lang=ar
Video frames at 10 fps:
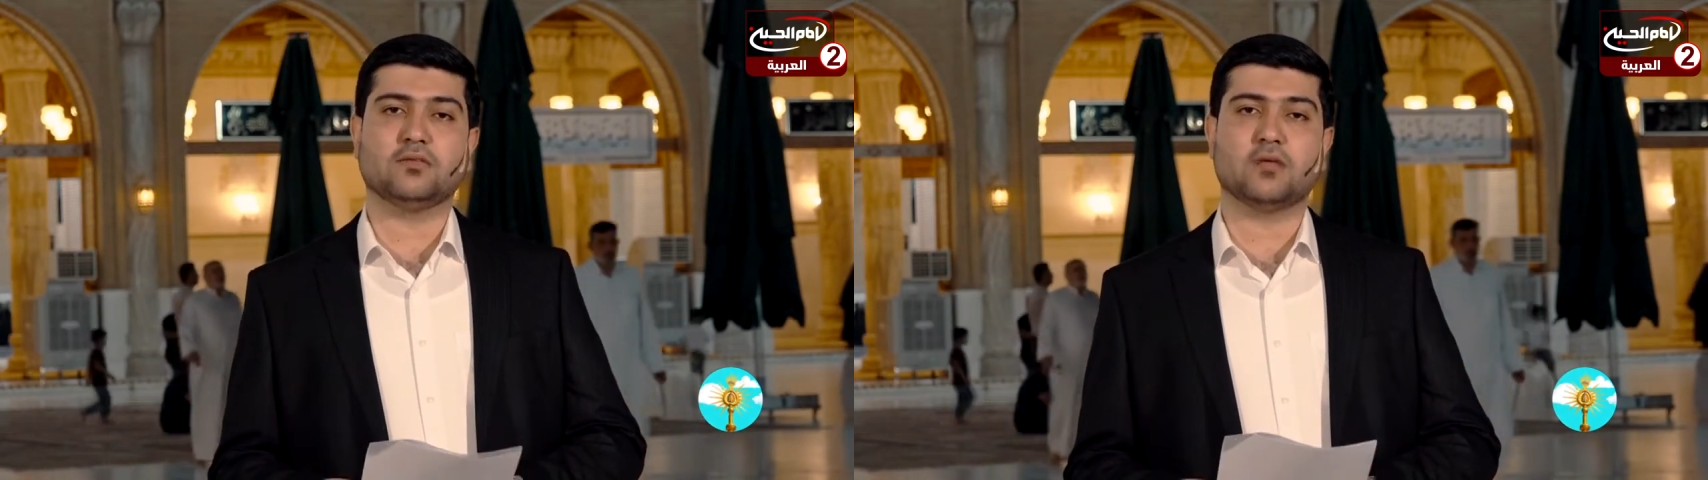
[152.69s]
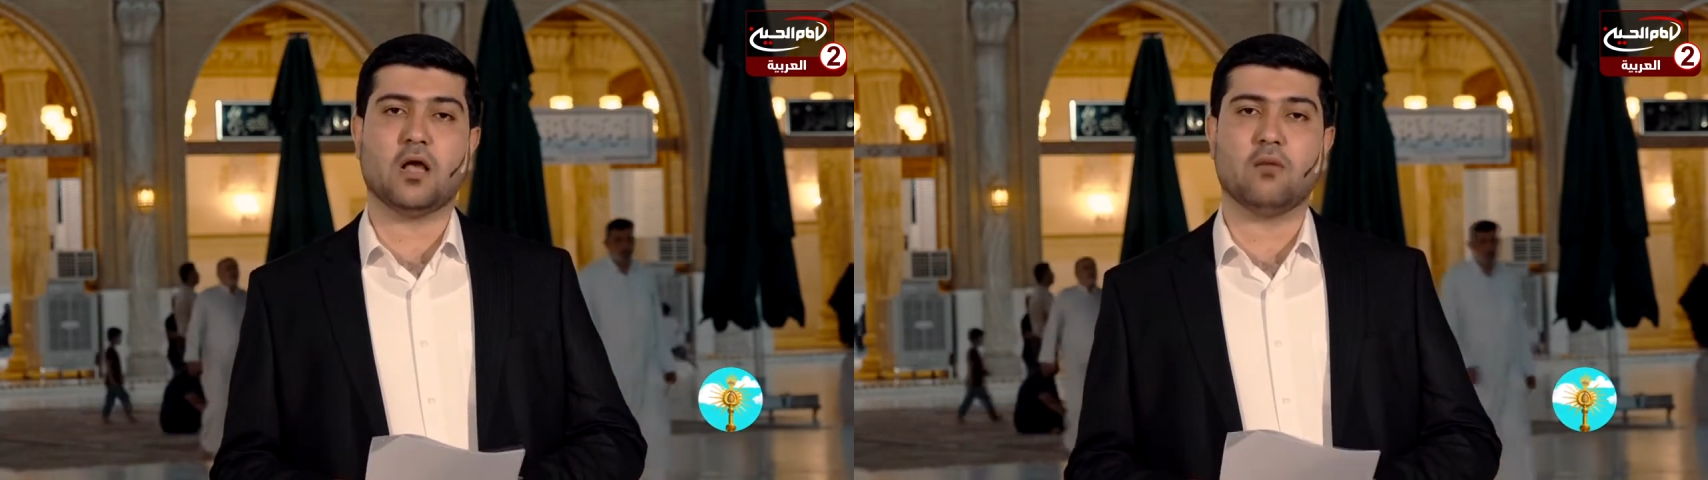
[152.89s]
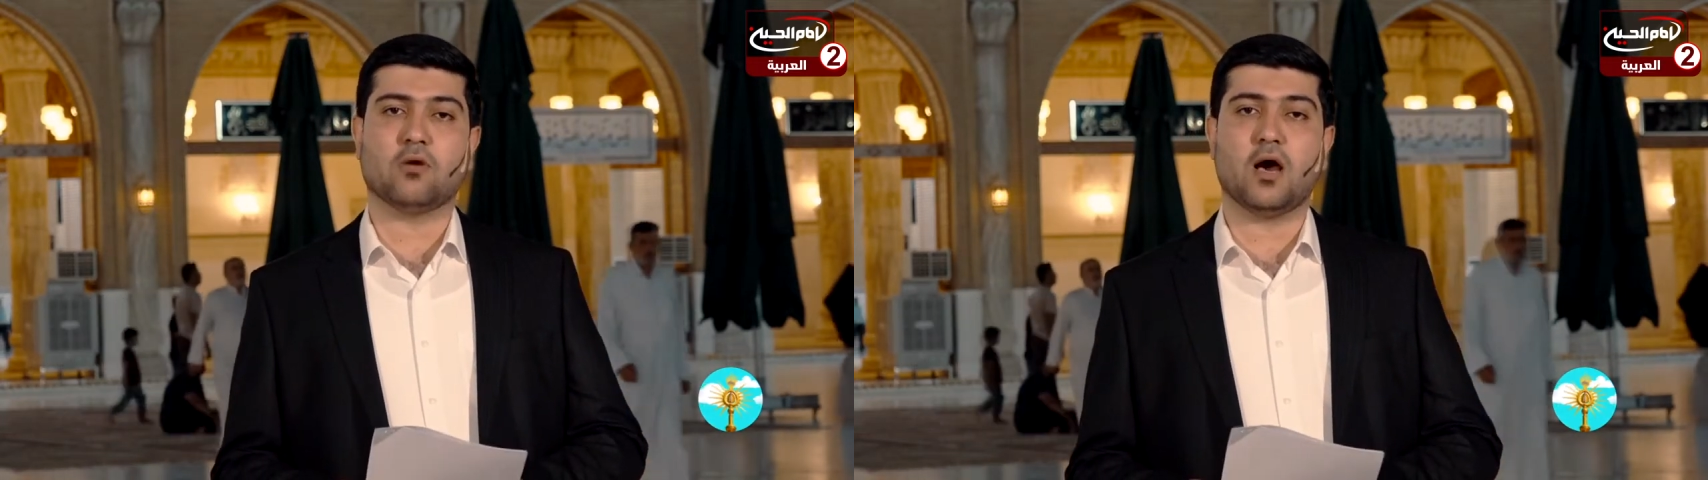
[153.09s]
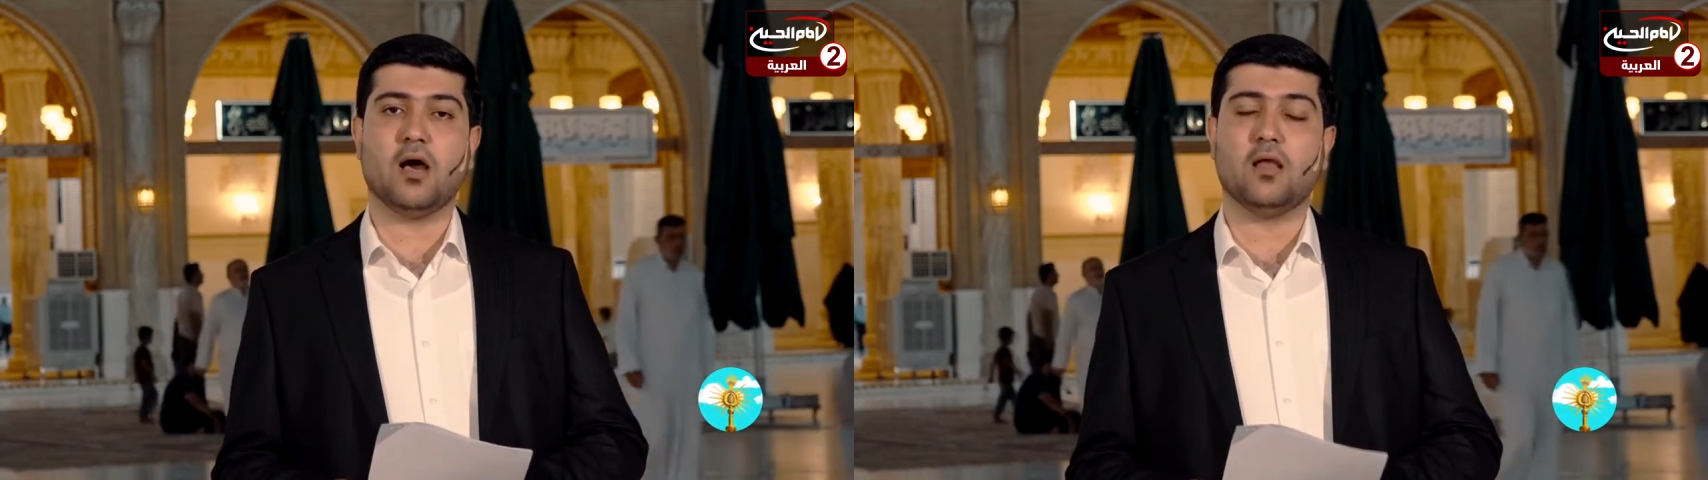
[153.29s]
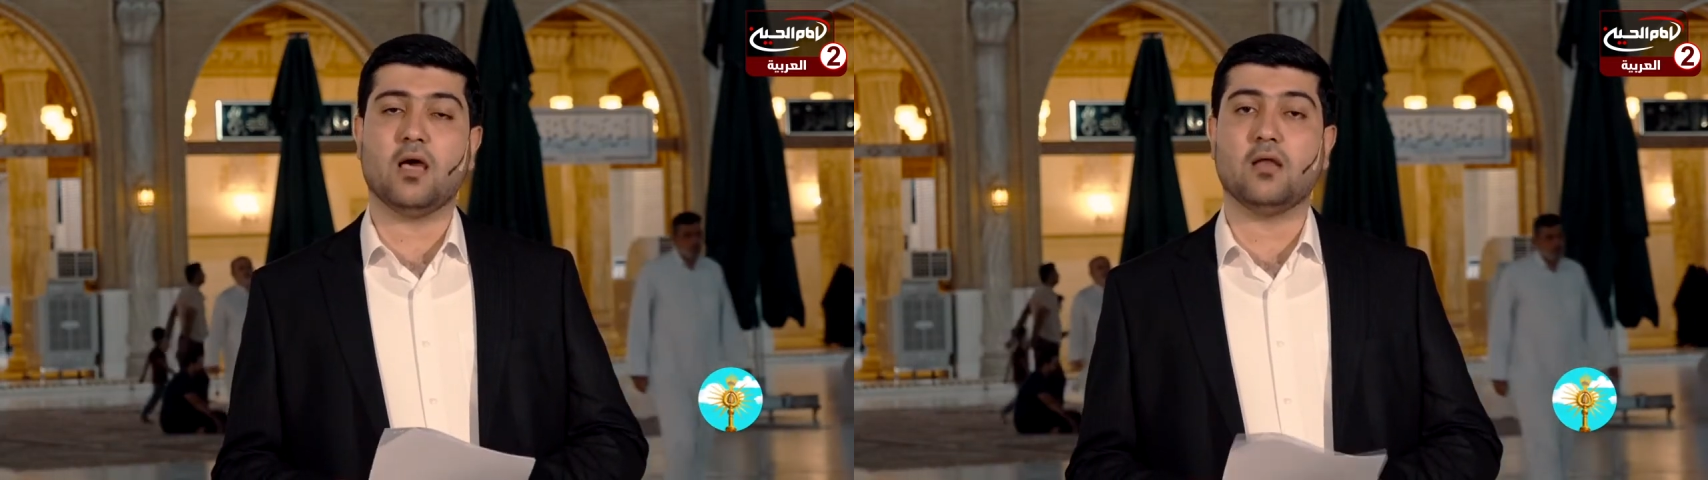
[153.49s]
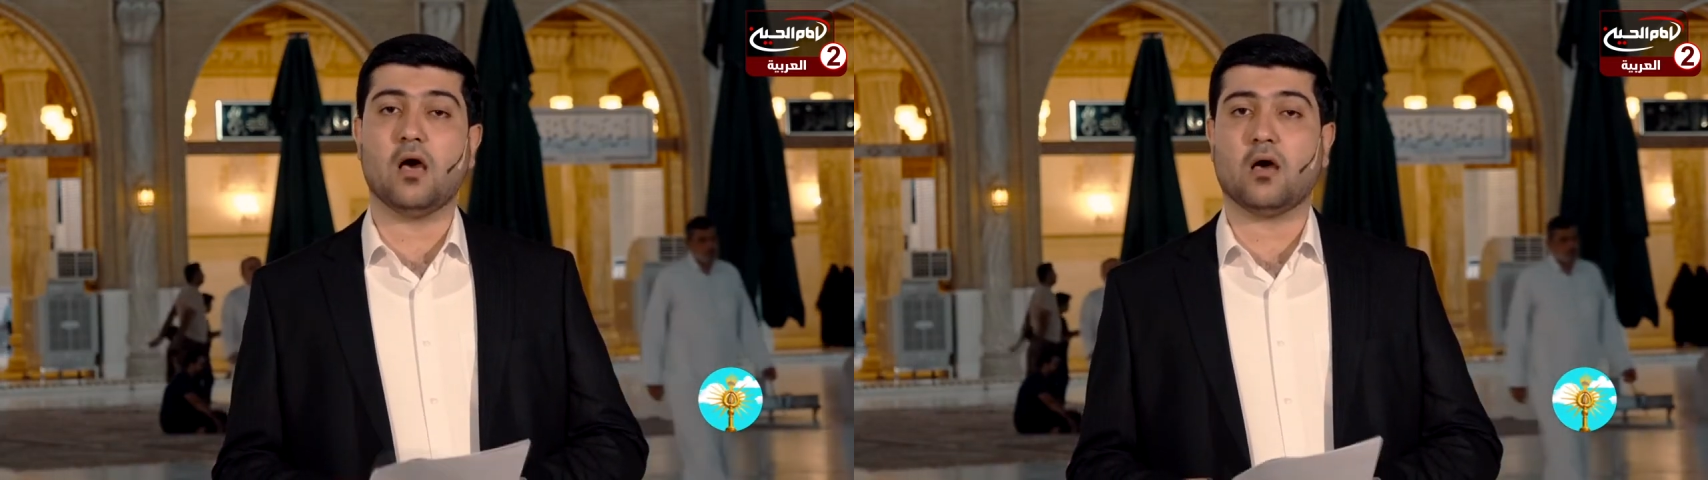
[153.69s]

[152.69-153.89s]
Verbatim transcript: السلام قال أنا